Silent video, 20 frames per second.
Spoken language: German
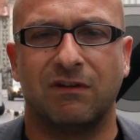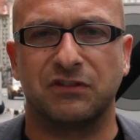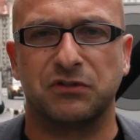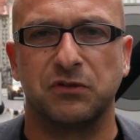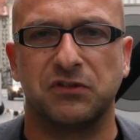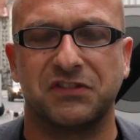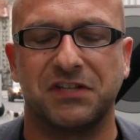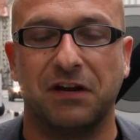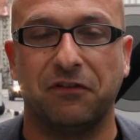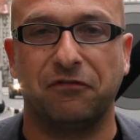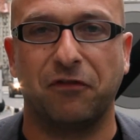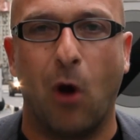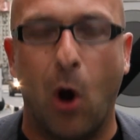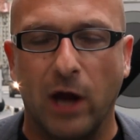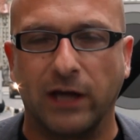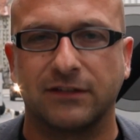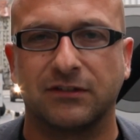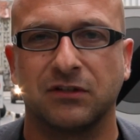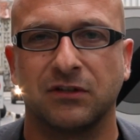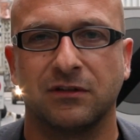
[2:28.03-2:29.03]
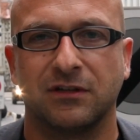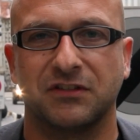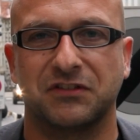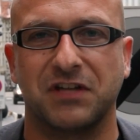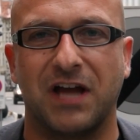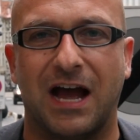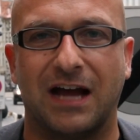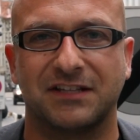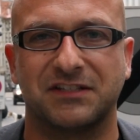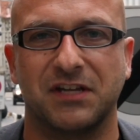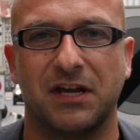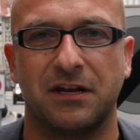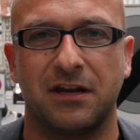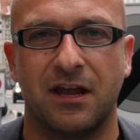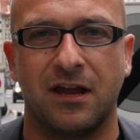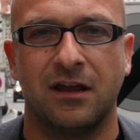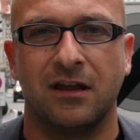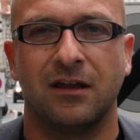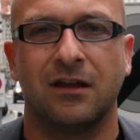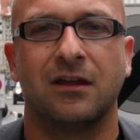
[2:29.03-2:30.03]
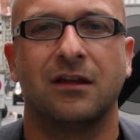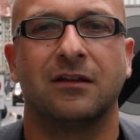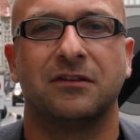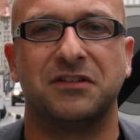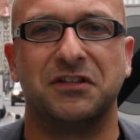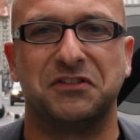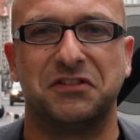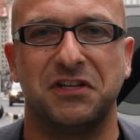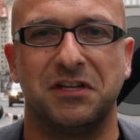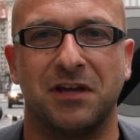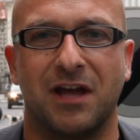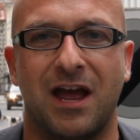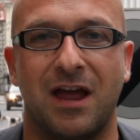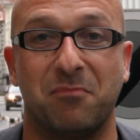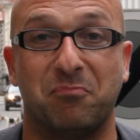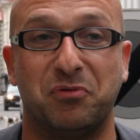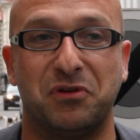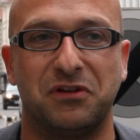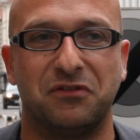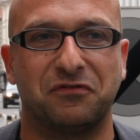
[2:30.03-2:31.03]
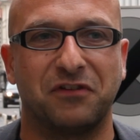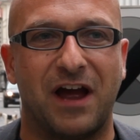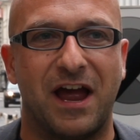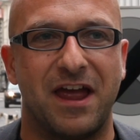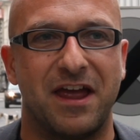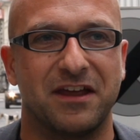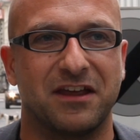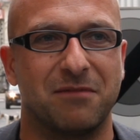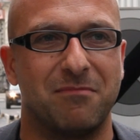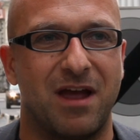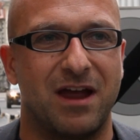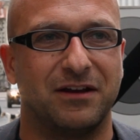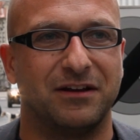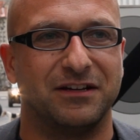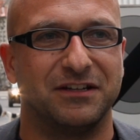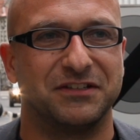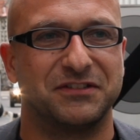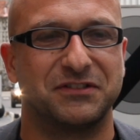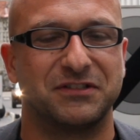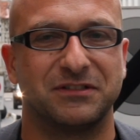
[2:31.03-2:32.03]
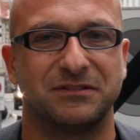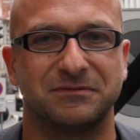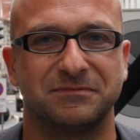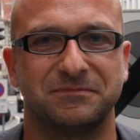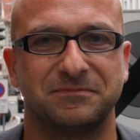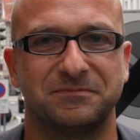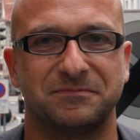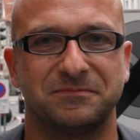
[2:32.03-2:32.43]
was uns sehr freut, dass Graz eine TTIP-freie Gemeinde ist.